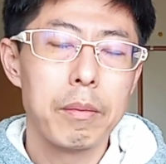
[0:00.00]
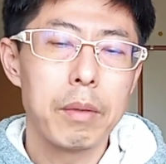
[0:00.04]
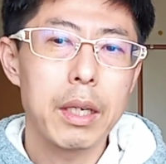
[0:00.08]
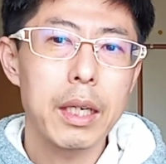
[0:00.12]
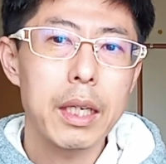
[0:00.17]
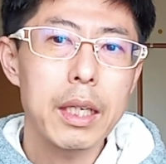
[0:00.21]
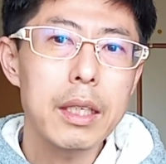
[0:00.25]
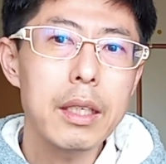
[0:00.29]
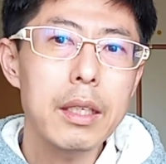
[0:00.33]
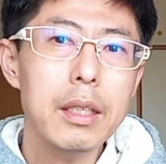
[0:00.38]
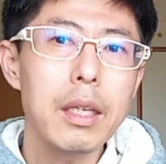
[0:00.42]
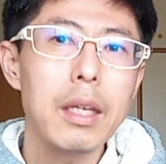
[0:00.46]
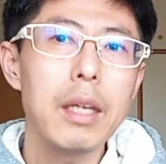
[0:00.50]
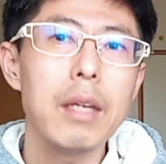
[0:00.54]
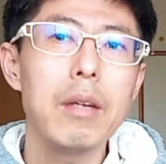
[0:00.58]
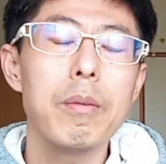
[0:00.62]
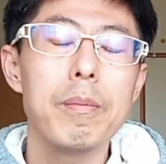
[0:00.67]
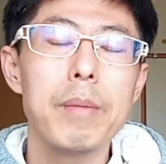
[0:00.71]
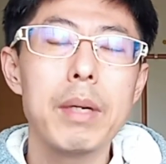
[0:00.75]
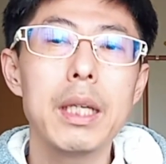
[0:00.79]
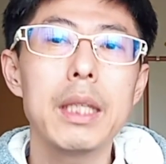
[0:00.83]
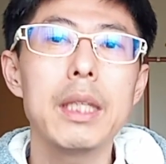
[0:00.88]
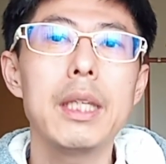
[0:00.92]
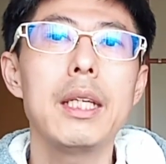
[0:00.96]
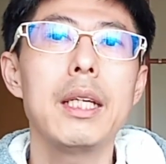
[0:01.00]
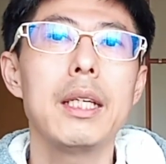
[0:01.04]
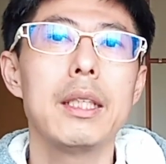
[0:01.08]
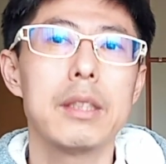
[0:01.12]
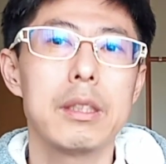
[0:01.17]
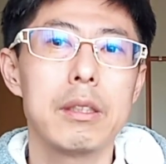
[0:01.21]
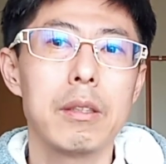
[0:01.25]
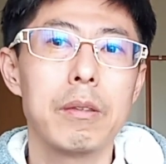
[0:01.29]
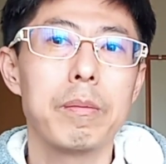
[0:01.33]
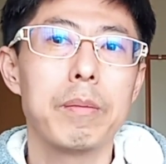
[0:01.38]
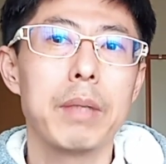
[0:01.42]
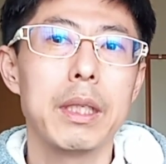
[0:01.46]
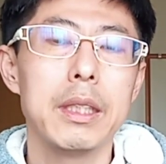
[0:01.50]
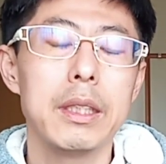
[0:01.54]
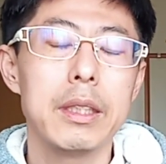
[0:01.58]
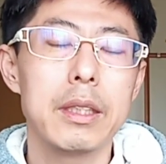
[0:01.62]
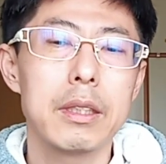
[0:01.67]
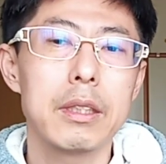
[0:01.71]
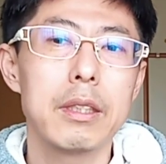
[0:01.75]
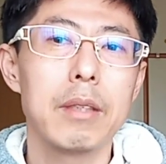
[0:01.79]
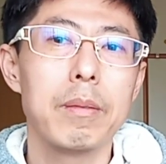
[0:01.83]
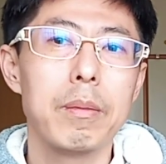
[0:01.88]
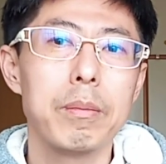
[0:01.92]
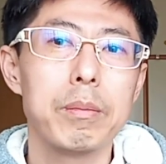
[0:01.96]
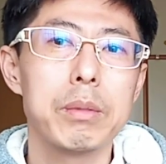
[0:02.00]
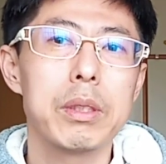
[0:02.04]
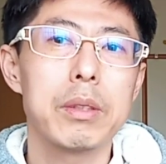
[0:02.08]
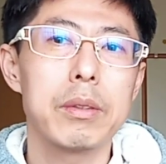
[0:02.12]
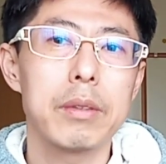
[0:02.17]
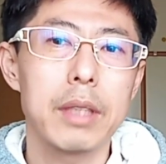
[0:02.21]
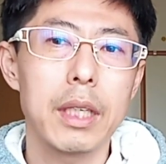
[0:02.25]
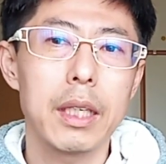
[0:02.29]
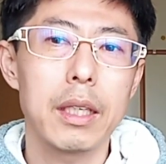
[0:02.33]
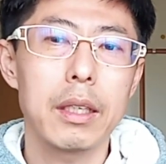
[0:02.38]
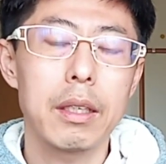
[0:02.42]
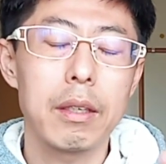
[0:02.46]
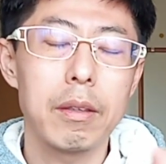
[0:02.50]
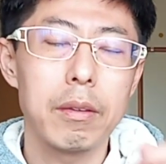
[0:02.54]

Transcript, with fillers: 体に栄養回ってないんですよ。毎日睡眠不足で。